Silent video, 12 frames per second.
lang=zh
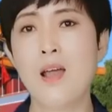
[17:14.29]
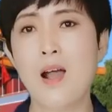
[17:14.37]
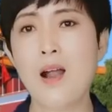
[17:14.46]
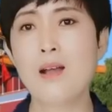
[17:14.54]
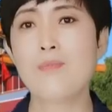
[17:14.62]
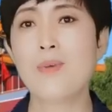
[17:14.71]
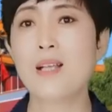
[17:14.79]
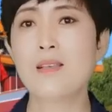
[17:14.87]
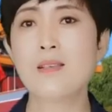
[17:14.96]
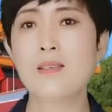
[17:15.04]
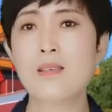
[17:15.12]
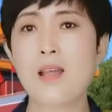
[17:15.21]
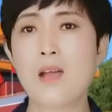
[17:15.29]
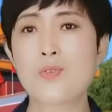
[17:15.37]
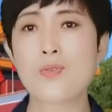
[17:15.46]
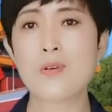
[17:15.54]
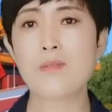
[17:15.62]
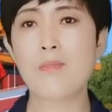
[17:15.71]
阿尔巴尼斯他
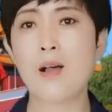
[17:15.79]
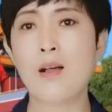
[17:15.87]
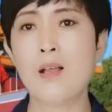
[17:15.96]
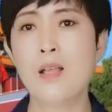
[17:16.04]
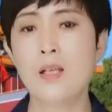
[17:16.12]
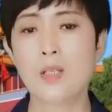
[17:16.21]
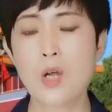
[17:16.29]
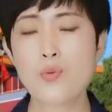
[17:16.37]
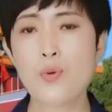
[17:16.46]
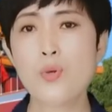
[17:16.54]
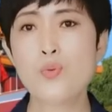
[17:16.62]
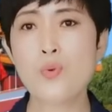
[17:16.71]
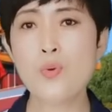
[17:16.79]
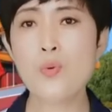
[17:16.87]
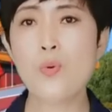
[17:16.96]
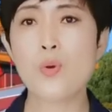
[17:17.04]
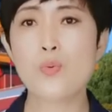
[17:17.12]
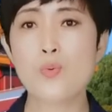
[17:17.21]
说什么？他说：“中
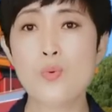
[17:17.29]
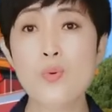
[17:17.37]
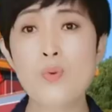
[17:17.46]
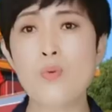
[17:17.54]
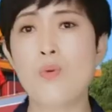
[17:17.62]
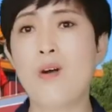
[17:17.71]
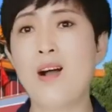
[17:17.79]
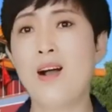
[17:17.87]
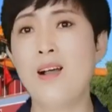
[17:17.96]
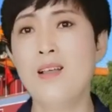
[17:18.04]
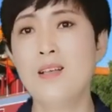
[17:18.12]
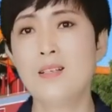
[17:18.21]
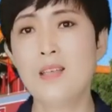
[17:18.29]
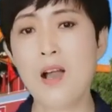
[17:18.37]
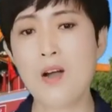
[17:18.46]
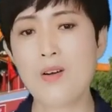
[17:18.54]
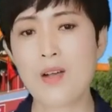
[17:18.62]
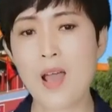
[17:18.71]
国如果
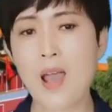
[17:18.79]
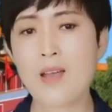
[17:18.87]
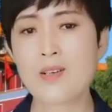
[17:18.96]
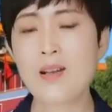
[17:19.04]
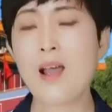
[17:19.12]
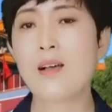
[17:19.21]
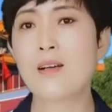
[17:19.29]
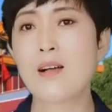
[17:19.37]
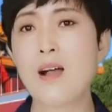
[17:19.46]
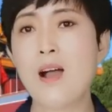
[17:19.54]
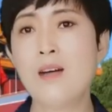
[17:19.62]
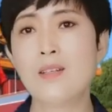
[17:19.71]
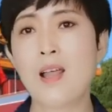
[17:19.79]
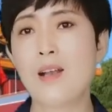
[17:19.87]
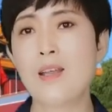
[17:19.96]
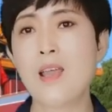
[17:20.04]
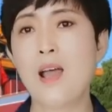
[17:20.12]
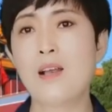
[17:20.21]
要改善和澳大
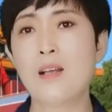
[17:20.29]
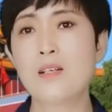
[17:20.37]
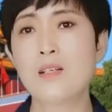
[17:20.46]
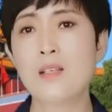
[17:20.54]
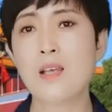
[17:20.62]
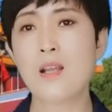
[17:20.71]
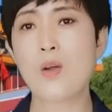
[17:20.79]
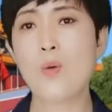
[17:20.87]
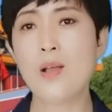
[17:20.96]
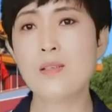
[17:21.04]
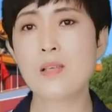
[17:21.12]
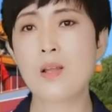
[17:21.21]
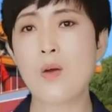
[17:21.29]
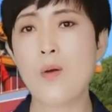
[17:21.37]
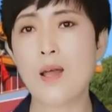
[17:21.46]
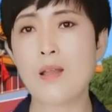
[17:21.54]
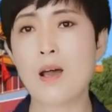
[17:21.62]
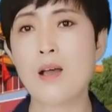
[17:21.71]
利亚的之间的关系的
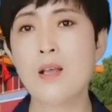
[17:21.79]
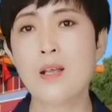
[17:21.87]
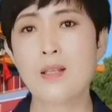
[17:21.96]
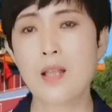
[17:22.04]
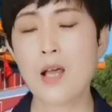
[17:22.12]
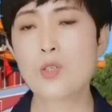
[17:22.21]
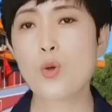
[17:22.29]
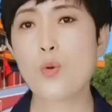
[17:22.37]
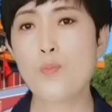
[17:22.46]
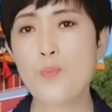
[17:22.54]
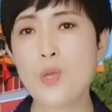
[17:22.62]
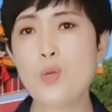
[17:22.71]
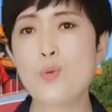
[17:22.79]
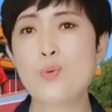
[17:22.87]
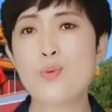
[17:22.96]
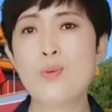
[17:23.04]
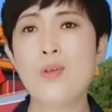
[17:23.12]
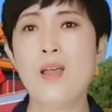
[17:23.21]
话呢，那就必
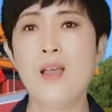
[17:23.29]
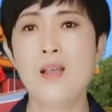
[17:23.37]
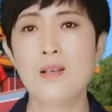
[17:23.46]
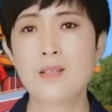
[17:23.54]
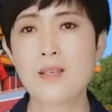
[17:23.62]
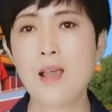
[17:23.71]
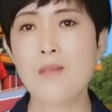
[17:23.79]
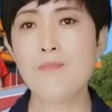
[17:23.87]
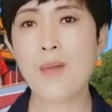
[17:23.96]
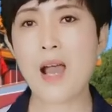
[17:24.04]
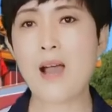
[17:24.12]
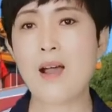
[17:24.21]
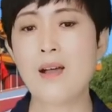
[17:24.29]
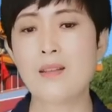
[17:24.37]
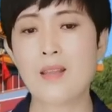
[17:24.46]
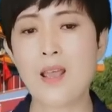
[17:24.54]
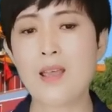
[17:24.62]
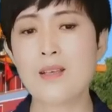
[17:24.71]
须先把
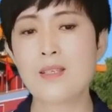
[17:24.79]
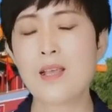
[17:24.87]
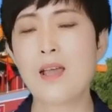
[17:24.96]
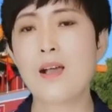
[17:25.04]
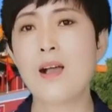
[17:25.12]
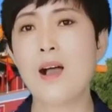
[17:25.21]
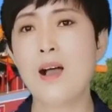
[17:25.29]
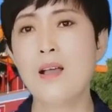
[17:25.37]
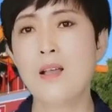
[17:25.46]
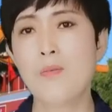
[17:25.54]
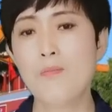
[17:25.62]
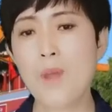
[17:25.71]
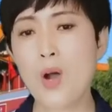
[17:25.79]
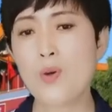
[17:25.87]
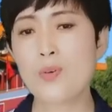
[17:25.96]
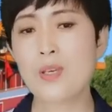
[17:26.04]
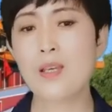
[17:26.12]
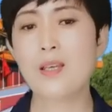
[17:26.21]
那些个
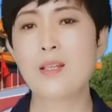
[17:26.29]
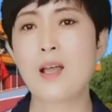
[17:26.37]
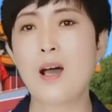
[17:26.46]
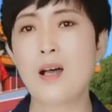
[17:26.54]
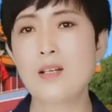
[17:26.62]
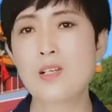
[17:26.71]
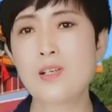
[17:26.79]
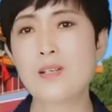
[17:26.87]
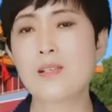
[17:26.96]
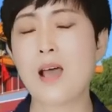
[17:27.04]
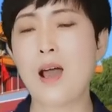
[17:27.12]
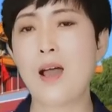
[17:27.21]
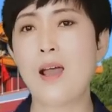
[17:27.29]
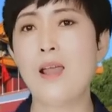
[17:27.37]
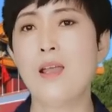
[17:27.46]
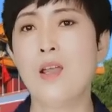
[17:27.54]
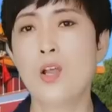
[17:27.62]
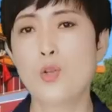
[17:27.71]
贸易的制
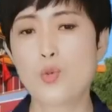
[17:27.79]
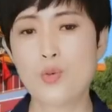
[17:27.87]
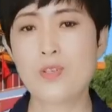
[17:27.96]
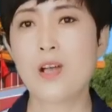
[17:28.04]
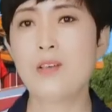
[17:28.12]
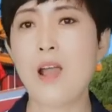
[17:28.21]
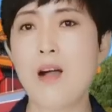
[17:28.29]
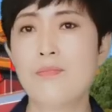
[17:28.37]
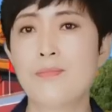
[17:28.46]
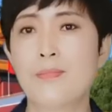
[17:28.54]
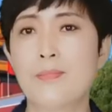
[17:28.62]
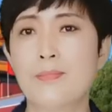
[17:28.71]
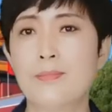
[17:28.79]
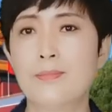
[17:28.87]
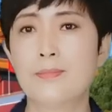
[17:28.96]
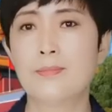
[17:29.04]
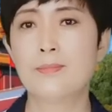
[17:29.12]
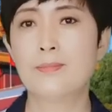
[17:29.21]
裁取消
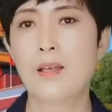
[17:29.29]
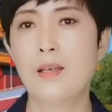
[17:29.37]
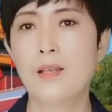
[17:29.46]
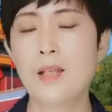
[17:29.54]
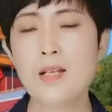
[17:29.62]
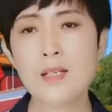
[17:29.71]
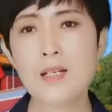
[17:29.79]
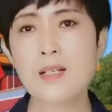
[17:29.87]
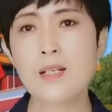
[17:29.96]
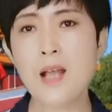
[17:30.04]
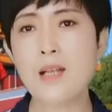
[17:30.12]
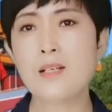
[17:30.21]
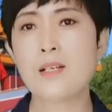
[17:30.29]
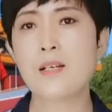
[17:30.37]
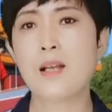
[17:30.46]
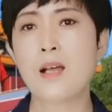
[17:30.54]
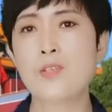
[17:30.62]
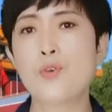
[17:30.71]
掉。”他这个认
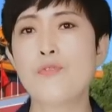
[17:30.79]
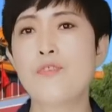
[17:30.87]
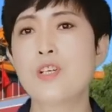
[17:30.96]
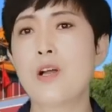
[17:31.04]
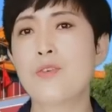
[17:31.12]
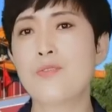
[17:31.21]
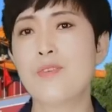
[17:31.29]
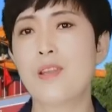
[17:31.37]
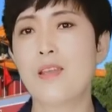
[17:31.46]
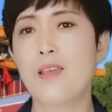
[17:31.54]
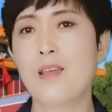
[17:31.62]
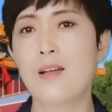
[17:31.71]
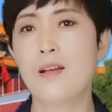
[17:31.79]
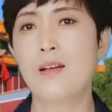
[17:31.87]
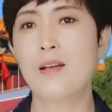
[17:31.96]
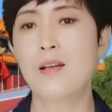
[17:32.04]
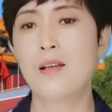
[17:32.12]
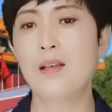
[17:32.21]
识呢，就非常有问题。
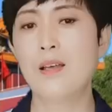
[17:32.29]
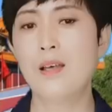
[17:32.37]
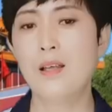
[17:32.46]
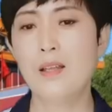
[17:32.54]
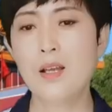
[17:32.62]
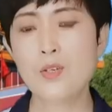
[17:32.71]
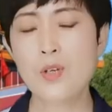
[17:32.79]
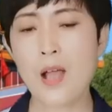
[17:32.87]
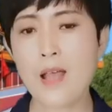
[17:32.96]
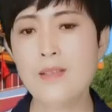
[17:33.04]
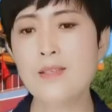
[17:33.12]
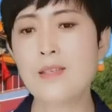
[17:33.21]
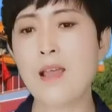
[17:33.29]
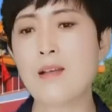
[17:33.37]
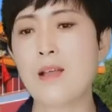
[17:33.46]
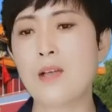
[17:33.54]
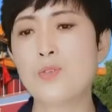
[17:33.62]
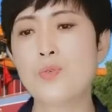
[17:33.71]
那很显
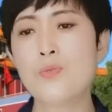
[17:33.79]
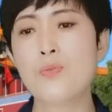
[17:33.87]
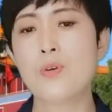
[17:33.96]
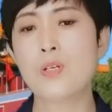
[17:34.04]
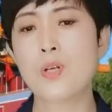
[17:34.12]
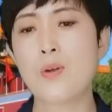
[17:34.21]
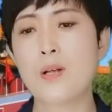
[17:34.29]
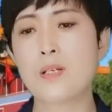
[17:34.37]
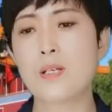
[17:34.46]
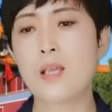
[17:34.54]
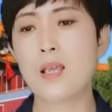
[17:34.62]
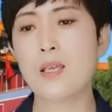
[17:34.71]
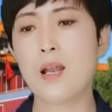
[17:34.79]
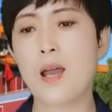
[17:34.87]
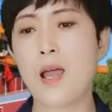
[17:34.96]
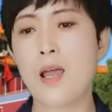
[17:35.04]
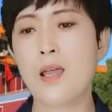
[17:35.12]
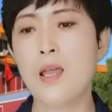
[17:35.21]
然，中国这段时间以
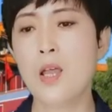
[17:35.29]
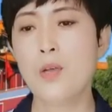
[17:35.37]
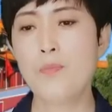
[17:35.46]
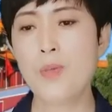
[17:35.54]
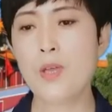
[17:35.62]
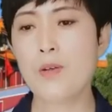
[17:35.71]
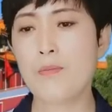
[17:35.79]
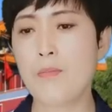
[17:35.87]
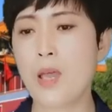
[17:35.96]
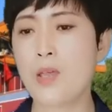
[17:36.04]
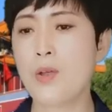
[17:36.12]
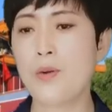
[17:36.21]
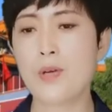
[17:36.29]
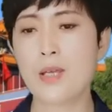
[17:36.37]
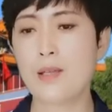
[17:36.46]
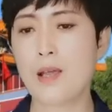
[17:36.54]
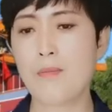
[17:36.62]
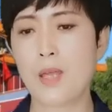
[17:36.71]
来并没有
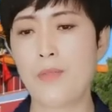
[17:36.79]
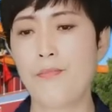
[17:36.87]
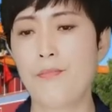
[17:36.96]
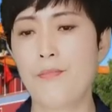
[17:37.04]
理他们。